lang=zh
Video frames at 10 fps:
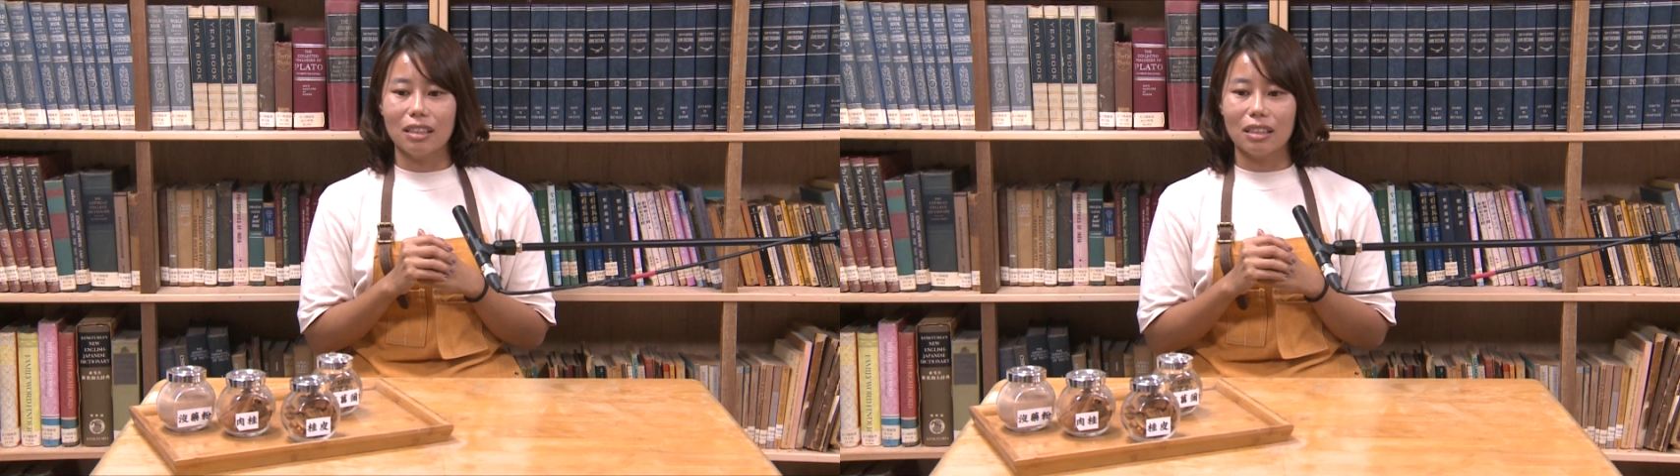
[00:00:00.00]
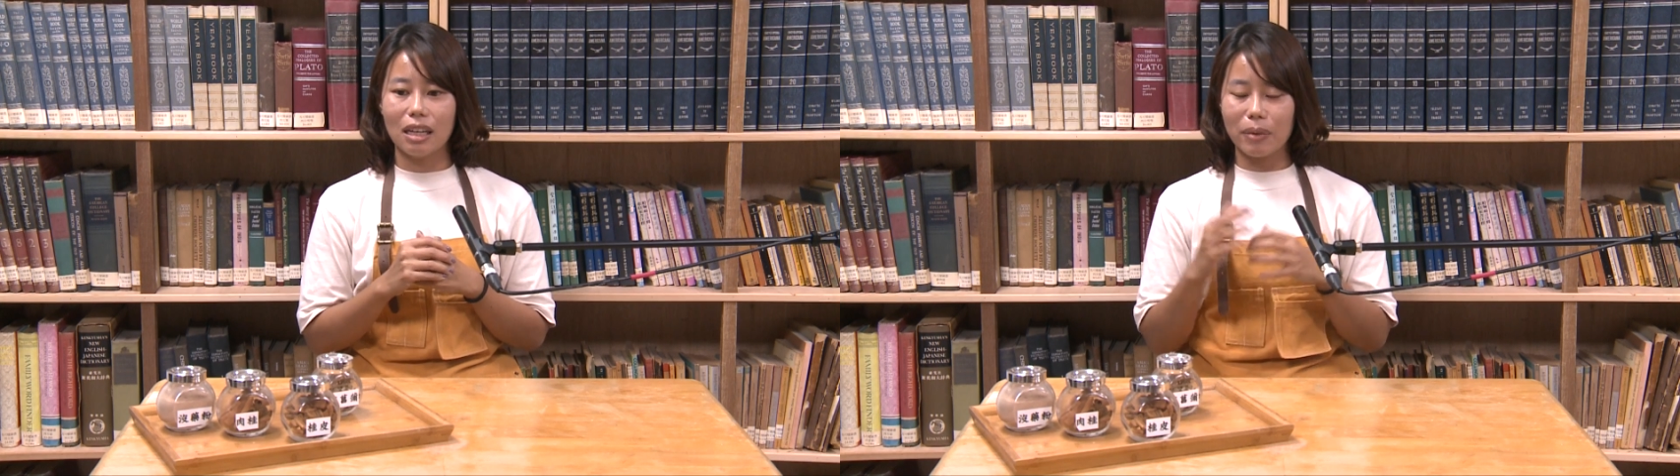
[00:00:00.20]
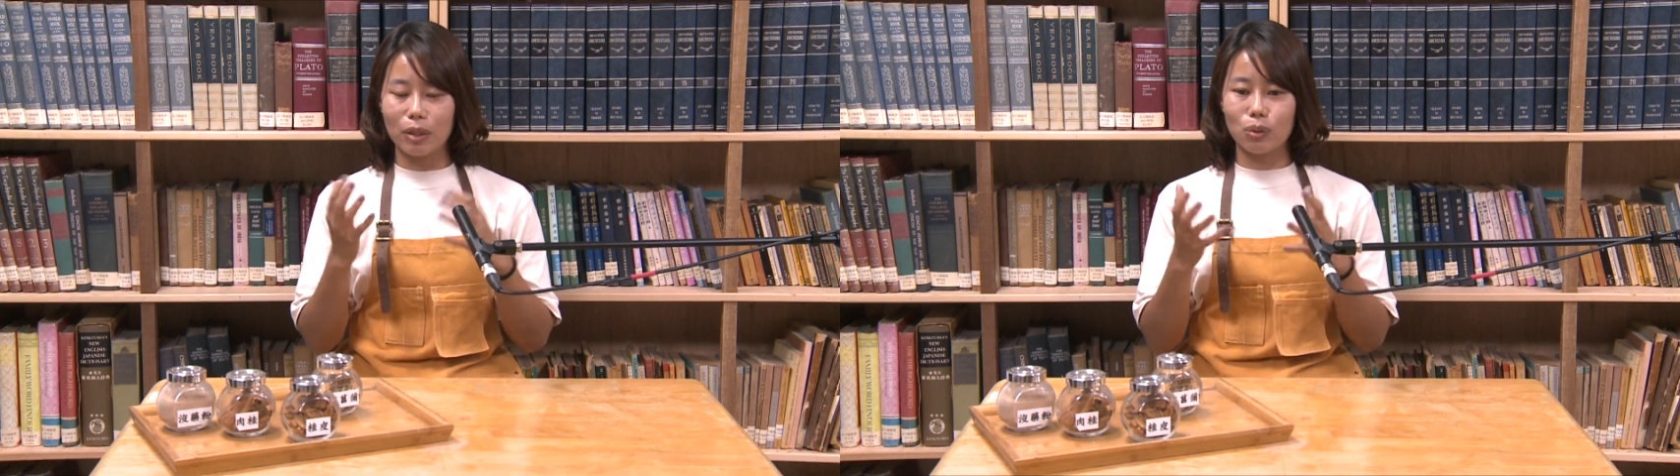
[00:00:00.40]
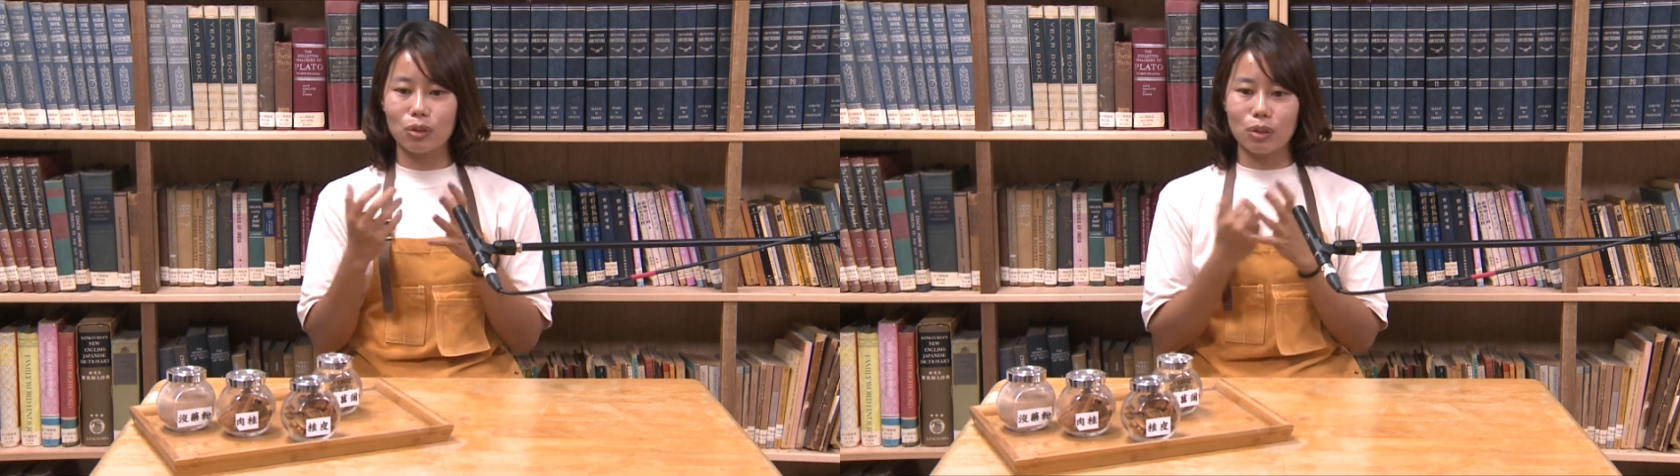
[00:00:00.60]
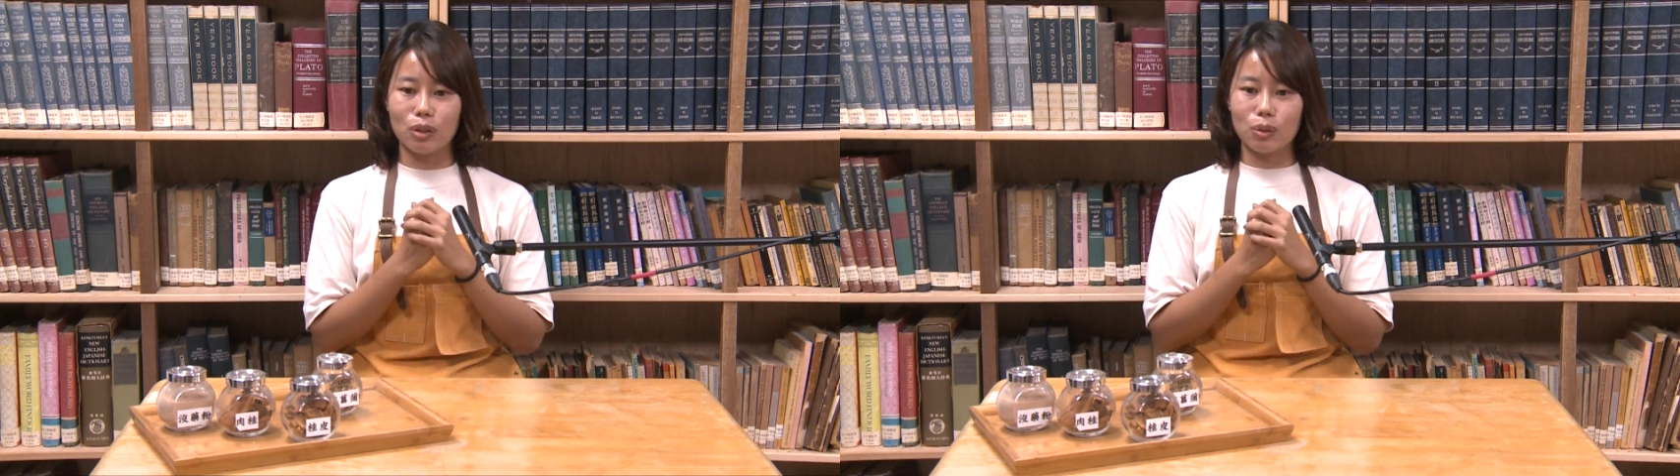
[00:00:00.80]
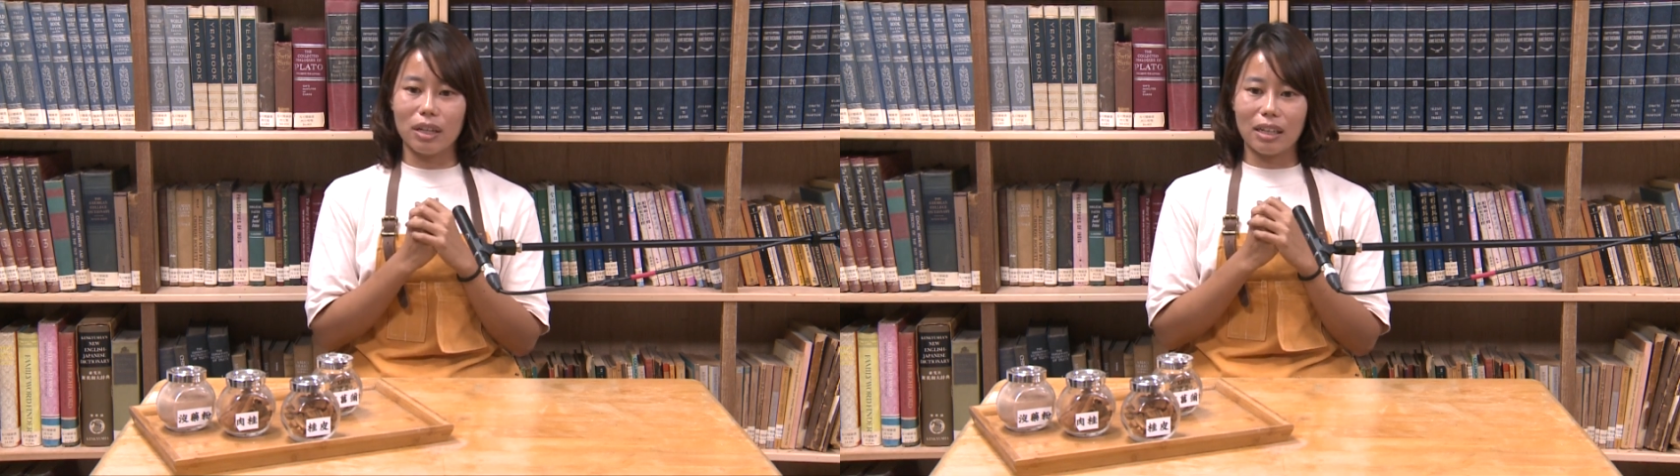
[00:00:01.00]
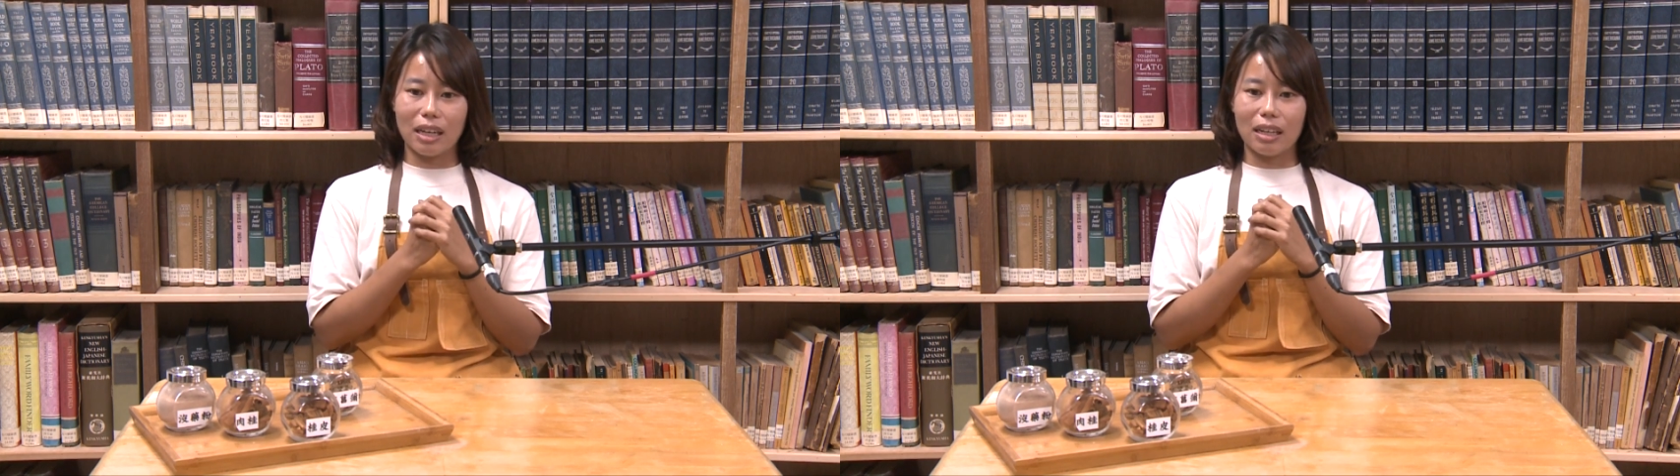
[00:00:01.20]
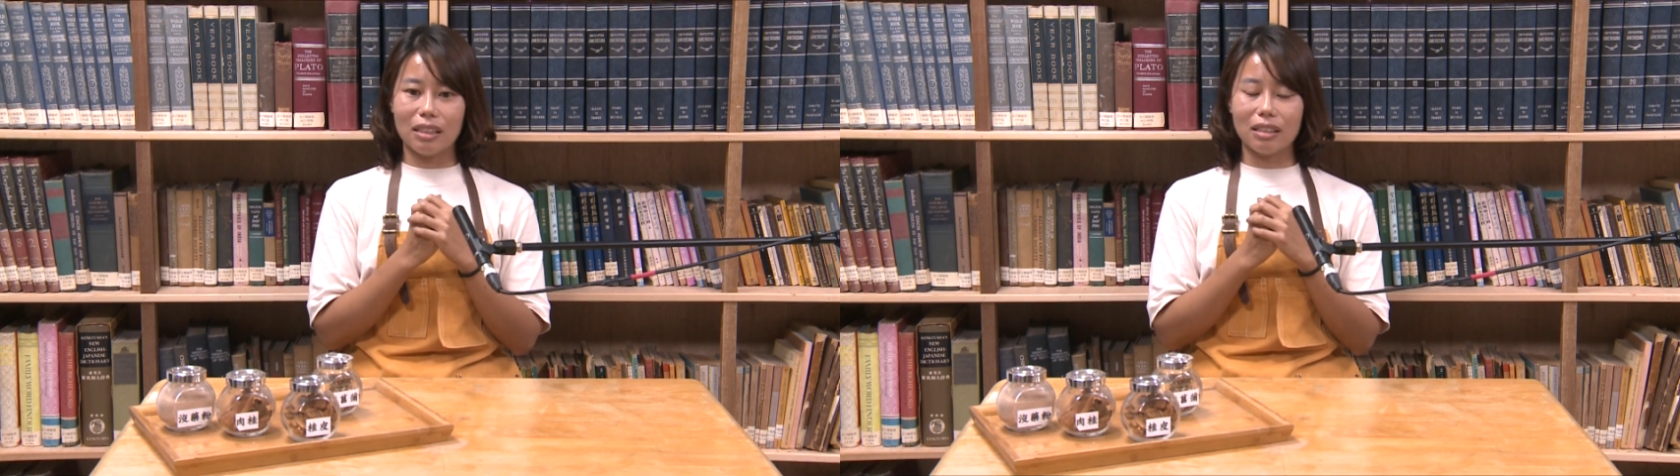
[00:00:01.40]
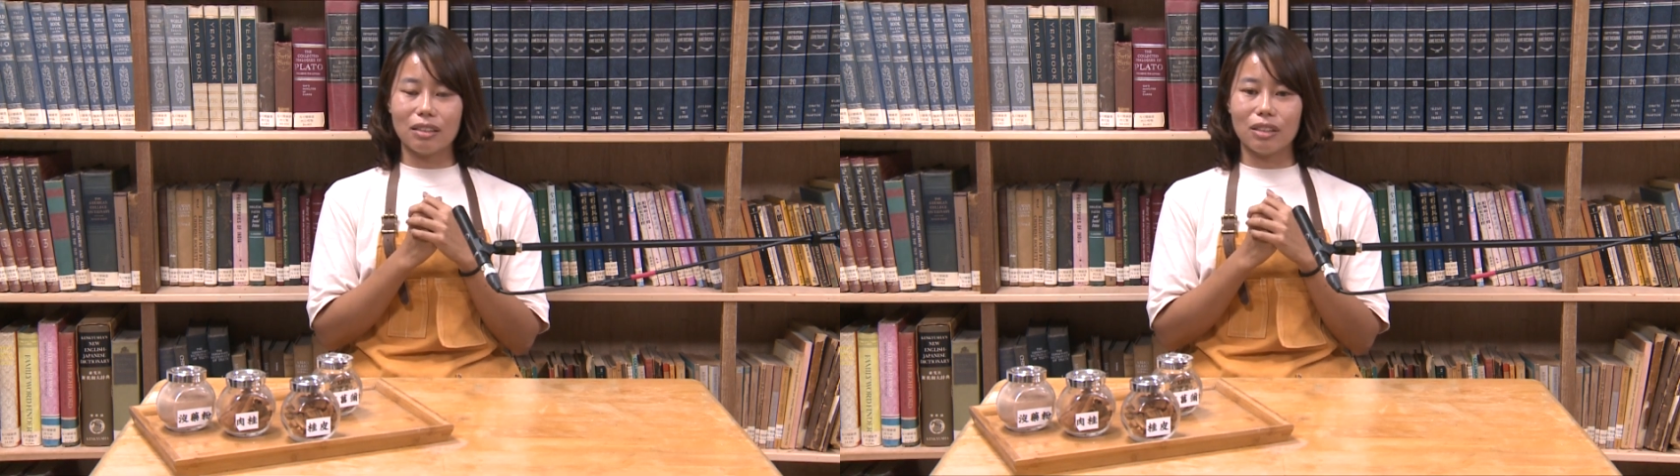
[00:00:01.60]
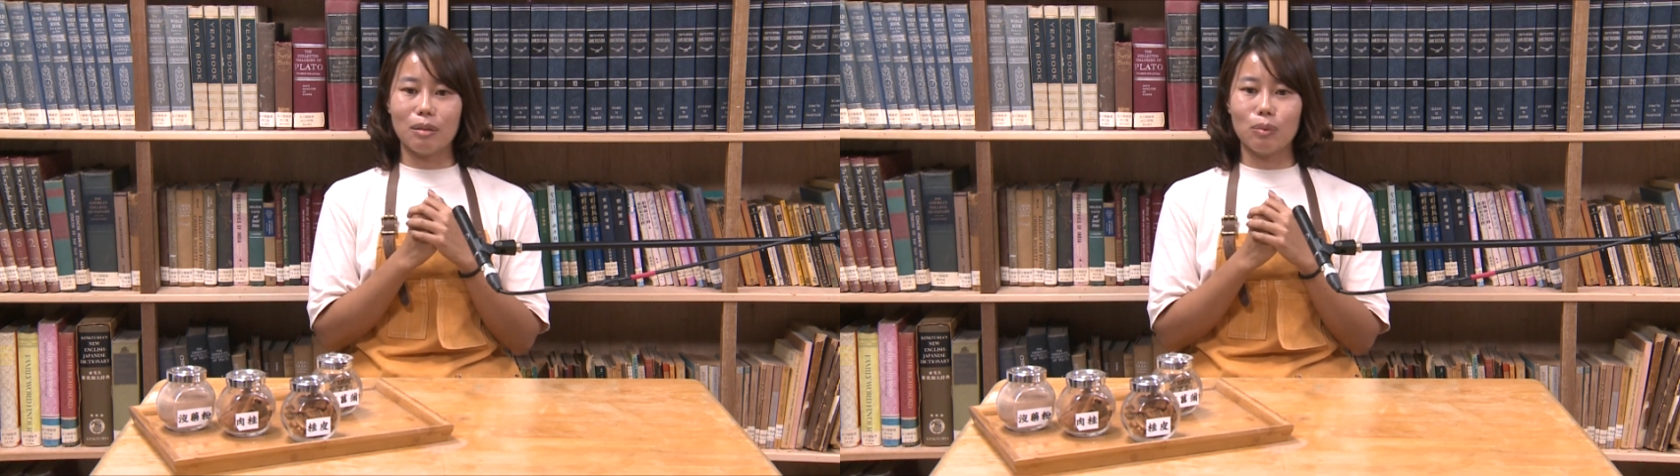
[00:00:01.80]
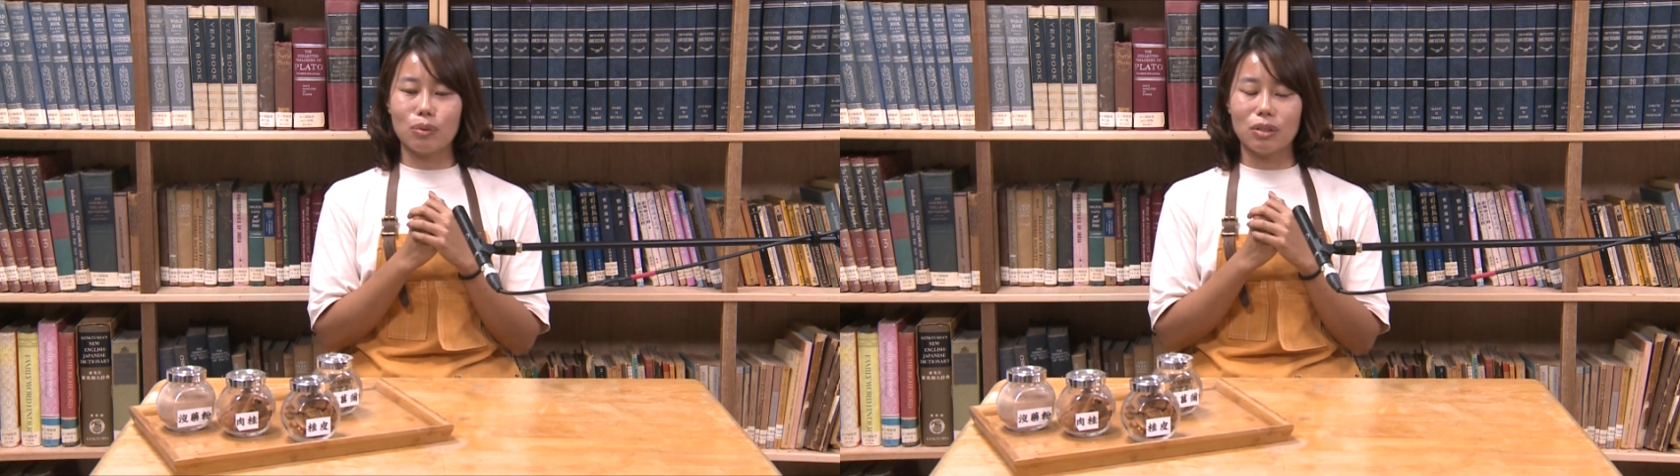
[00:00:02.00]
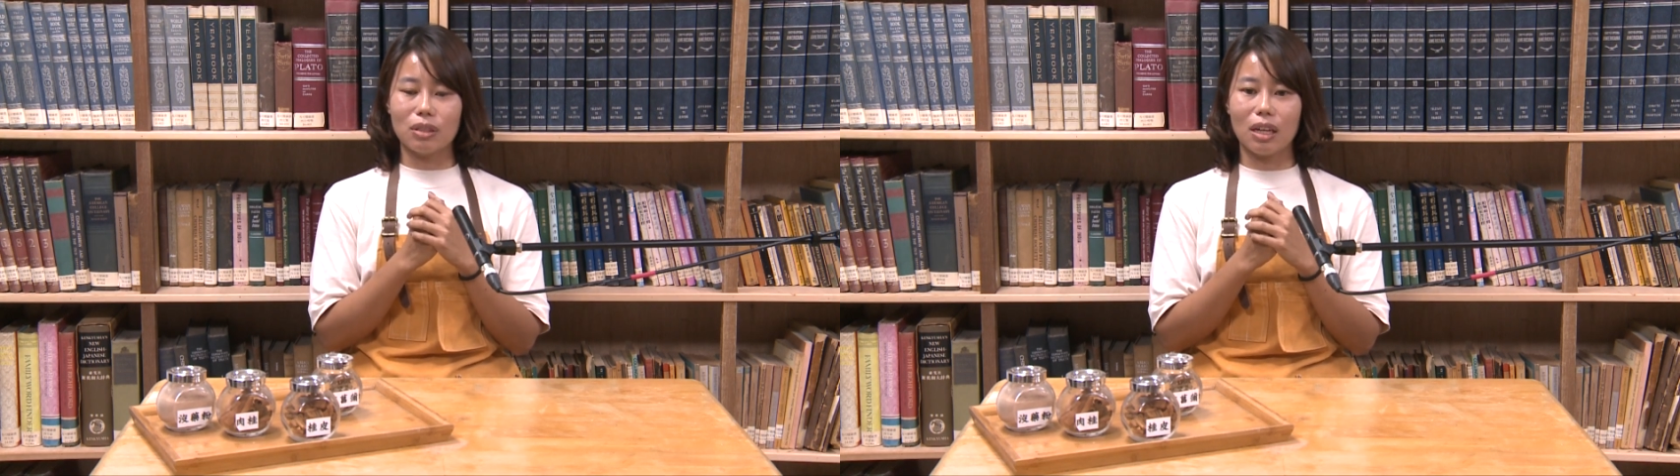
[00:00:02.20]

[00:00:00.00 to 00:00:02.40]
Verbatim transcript: 那没多久又传来那个人一牧师，